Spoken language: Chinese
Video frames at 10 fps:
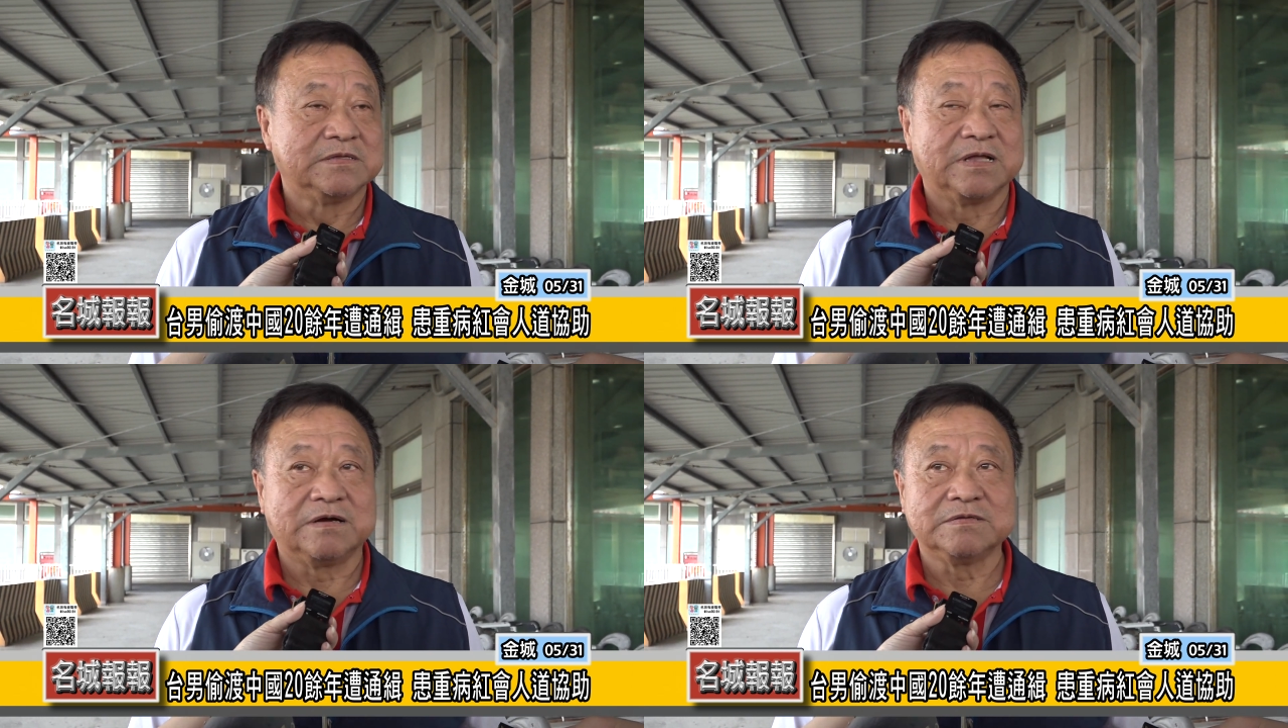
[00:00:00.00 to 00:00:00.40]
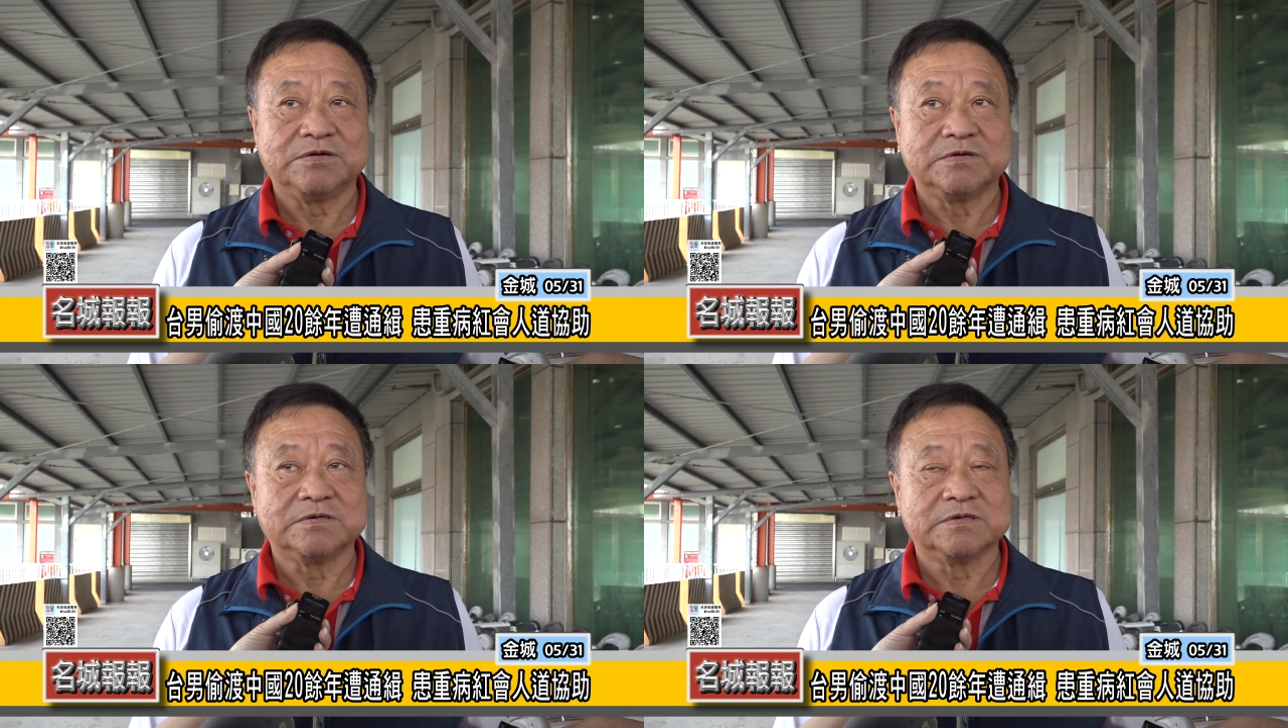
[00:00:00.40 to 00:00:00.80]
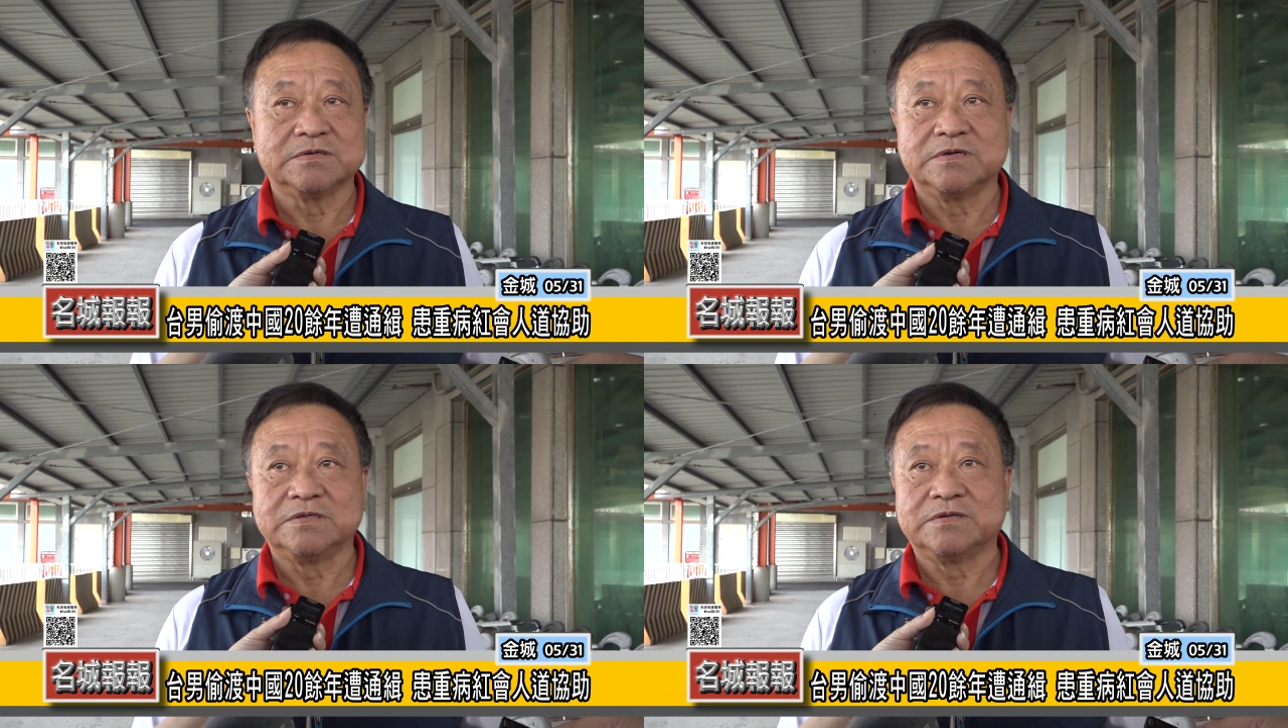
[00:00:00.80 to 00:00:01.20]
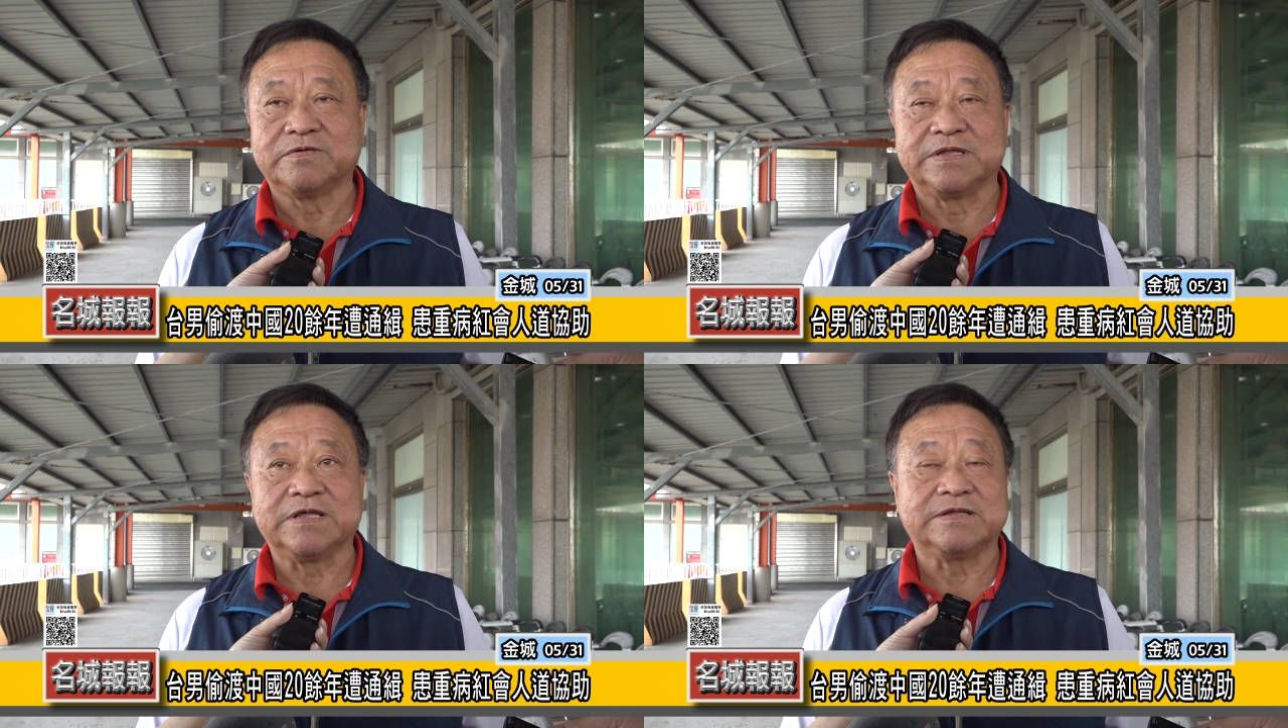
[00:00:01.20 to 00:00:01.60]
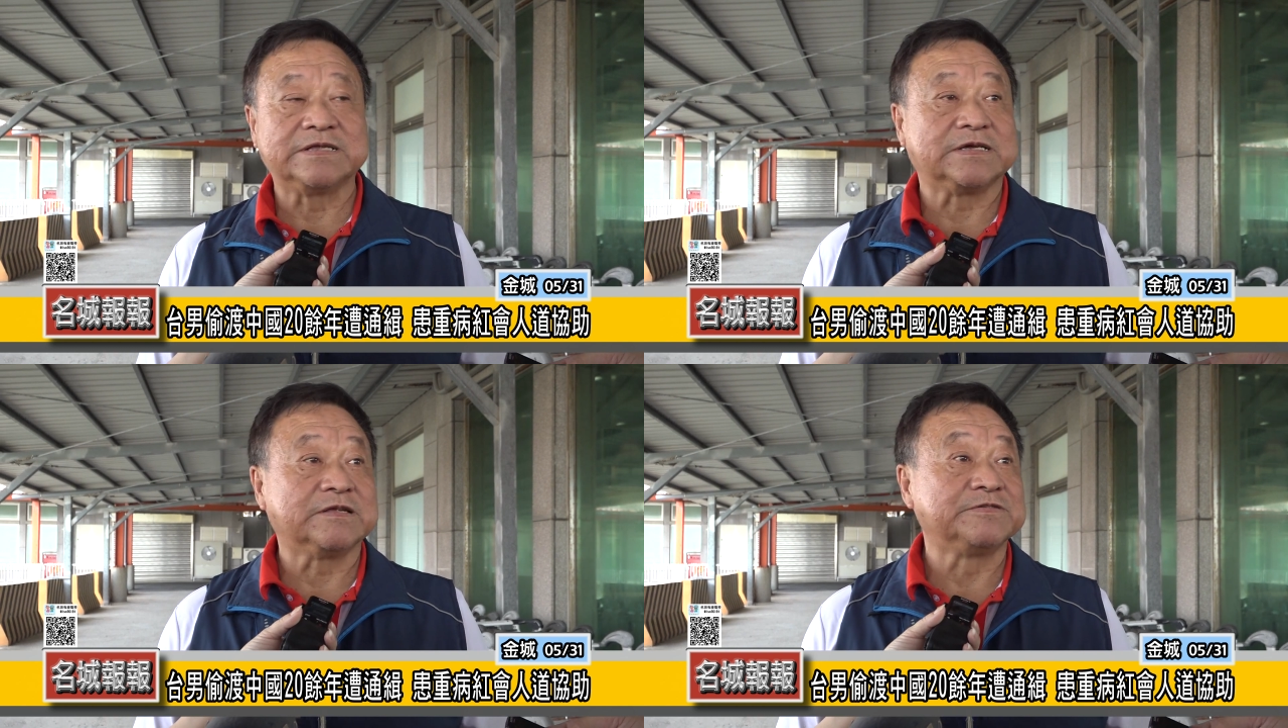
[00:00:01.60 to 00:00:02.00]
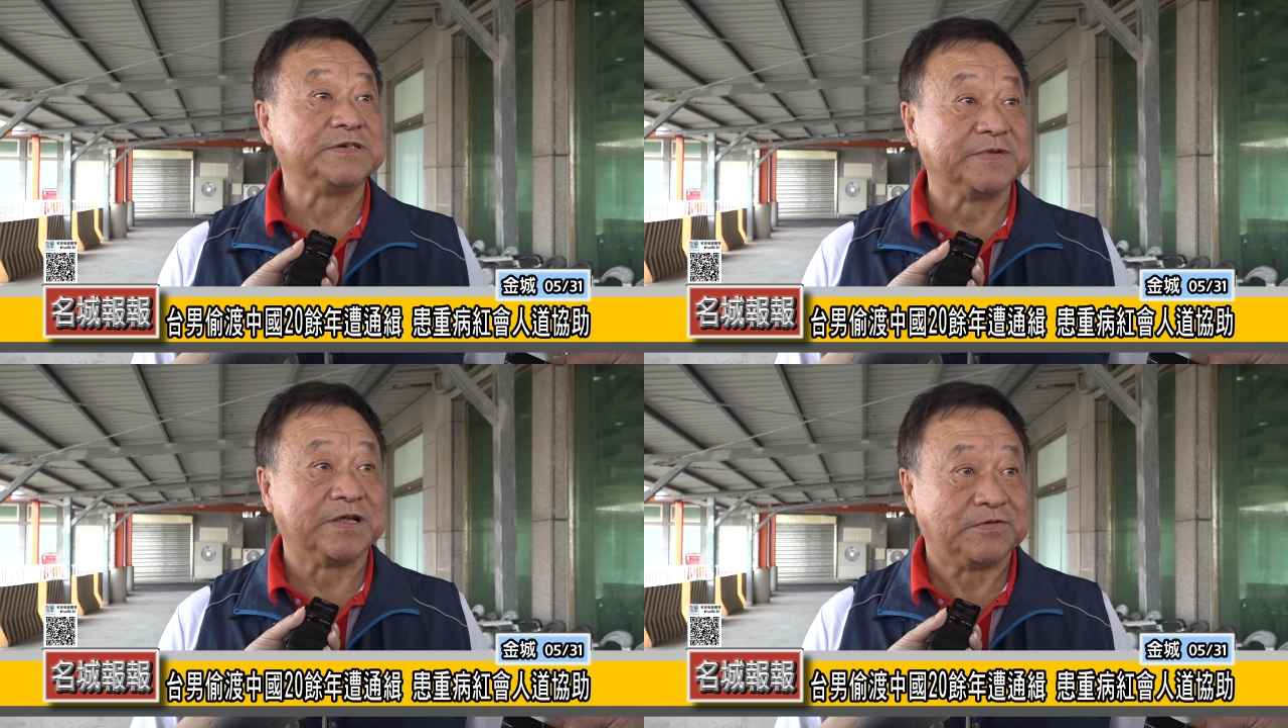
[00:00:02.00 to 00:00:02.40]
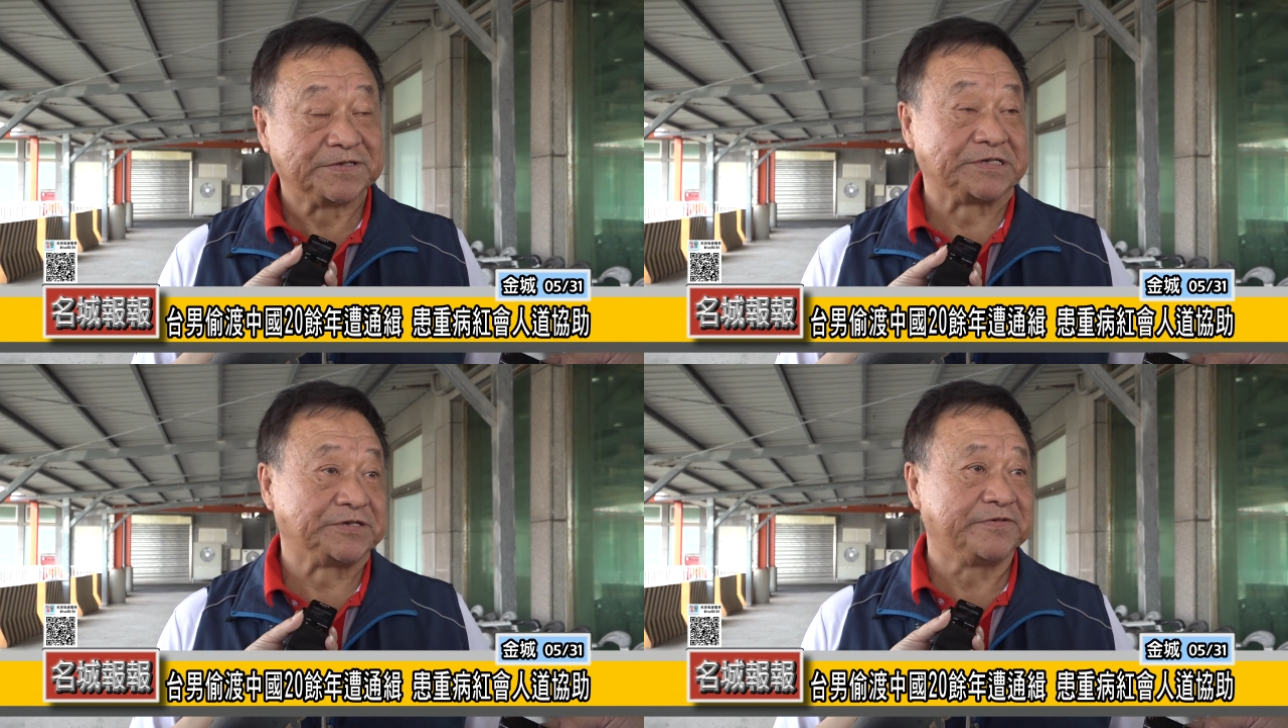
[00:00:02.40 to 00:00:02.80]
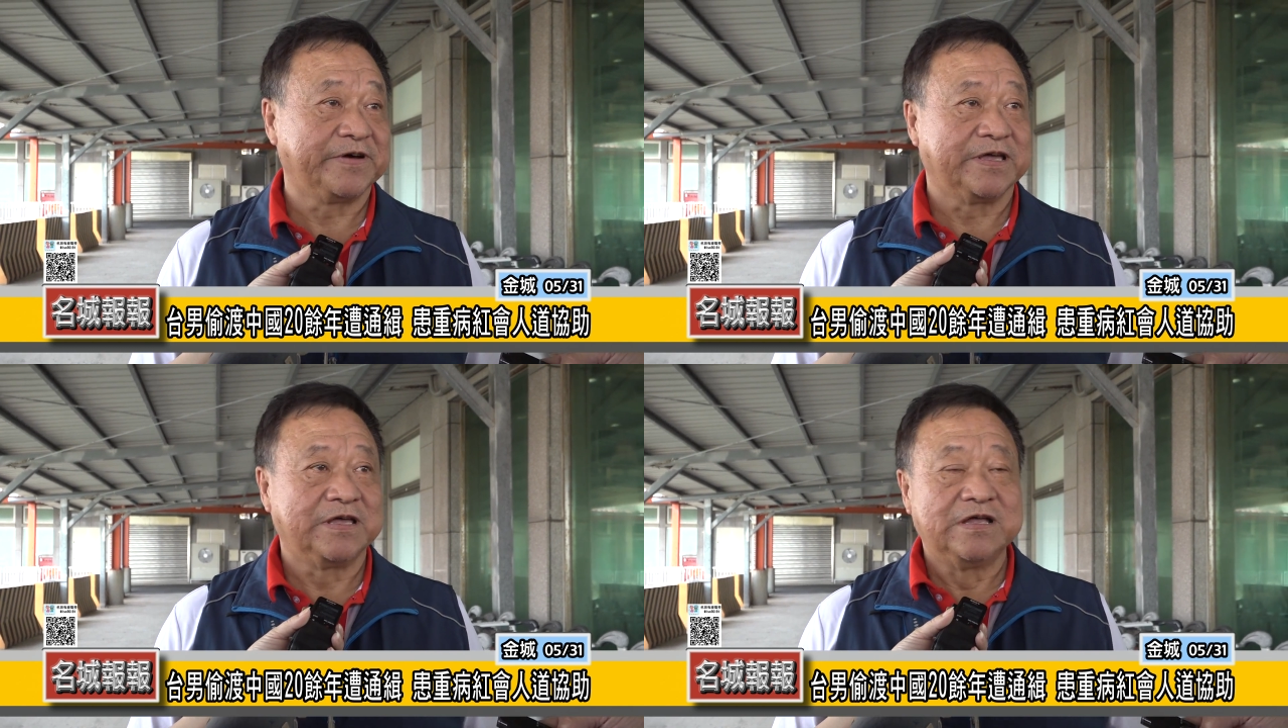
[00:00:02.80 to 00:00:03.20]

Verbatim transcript: 然后透过很多管道来找到金门的红十字会，